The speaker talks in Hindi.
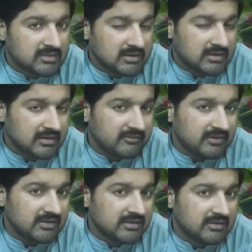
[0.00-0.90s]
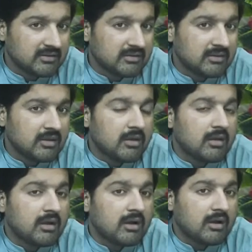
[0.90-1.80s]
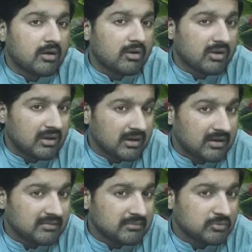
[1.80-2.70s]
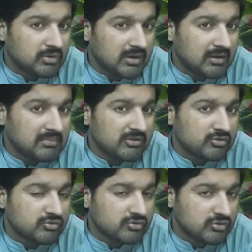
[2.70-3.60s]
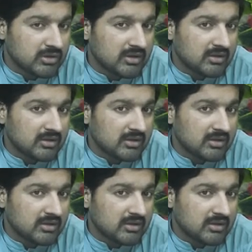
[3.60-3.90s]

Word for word: थकावट और हल्का सा बुखार महसूस होना